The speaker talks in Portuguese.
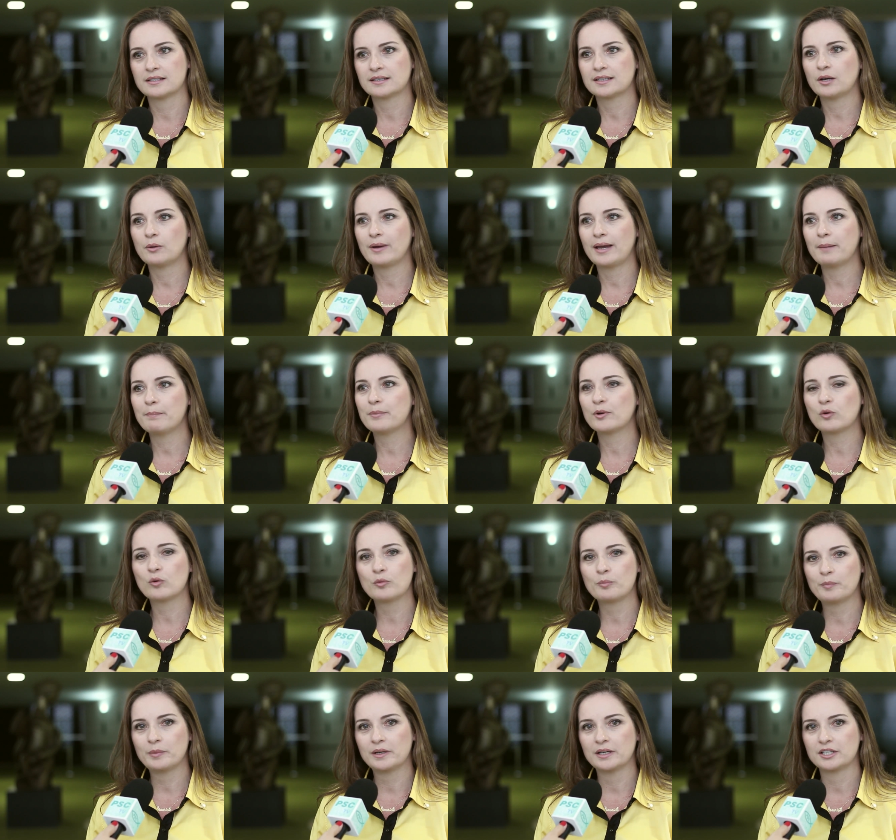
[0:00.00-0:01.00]
Então é
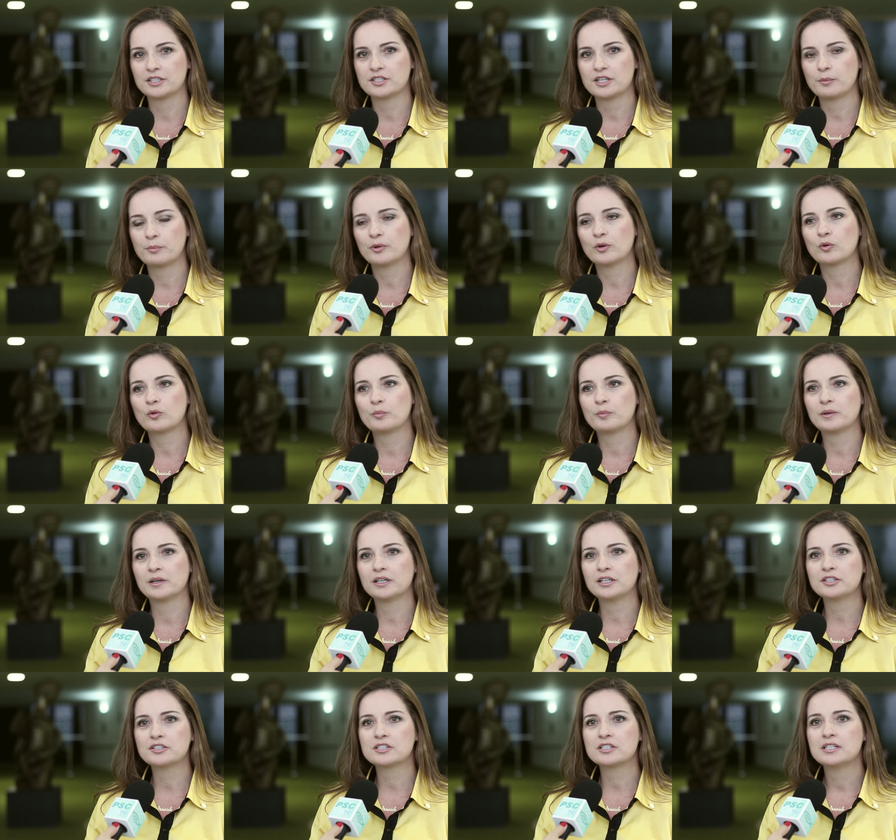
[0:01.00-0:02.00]
preocupante, é
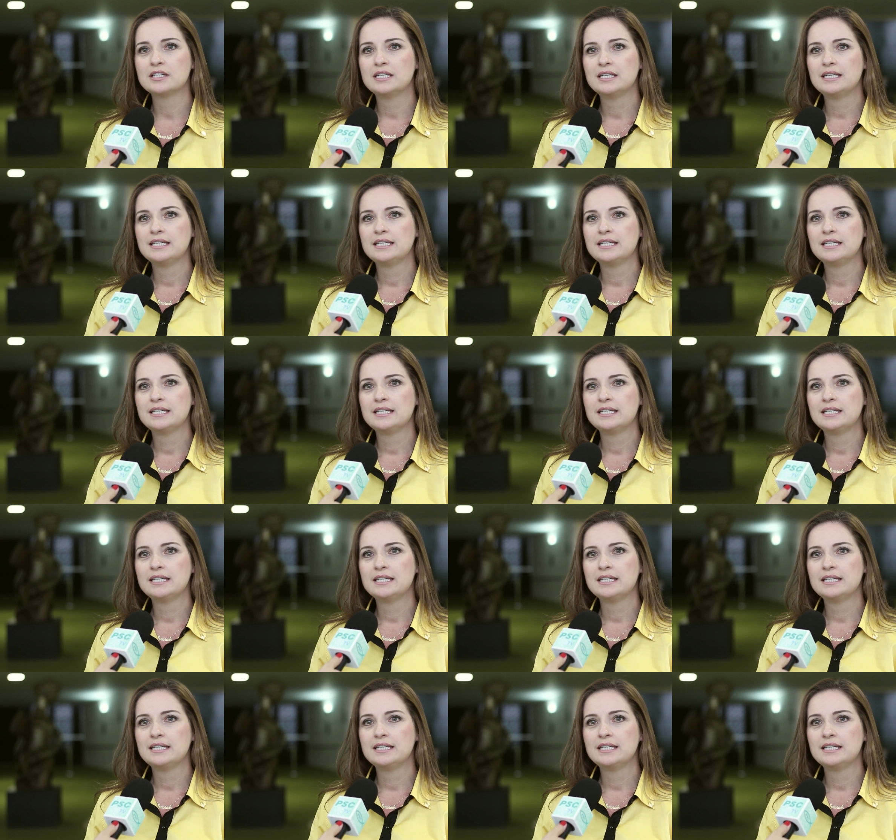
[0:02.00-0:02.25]
preocupante